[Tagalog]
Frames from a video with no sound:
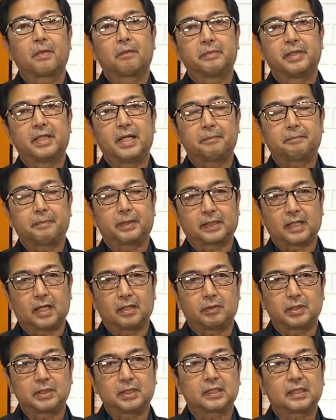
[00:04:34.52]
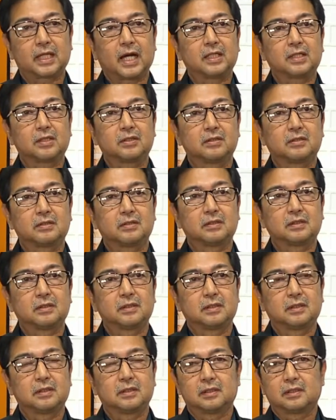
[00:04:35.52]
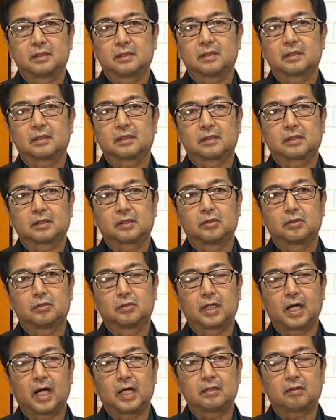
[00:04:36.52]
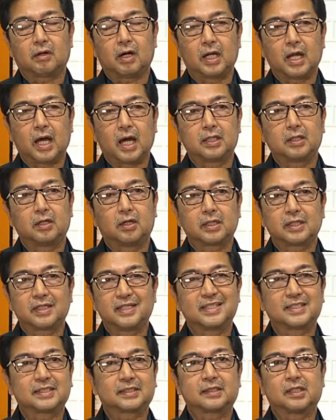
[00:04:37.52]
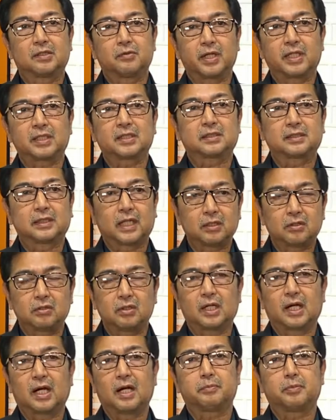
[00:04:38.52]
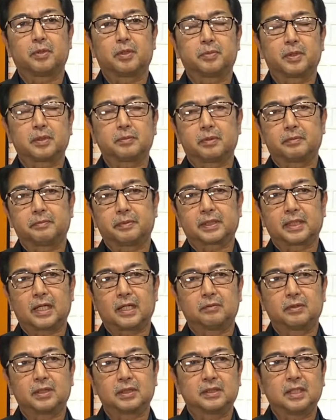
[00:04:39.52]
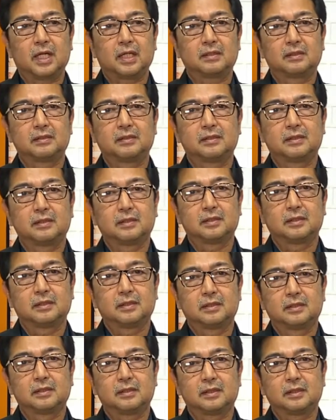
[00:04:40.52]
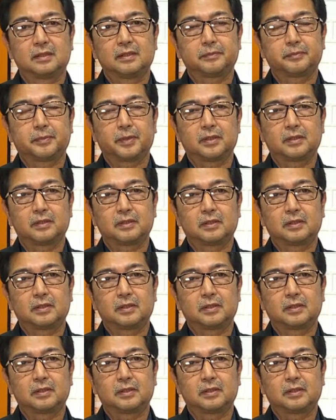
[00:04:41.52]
Pinapatawad niya tayo? Kung gaano kalayo ang east sa west, ganun na nga po ang pagpapatawad niya. Ano po?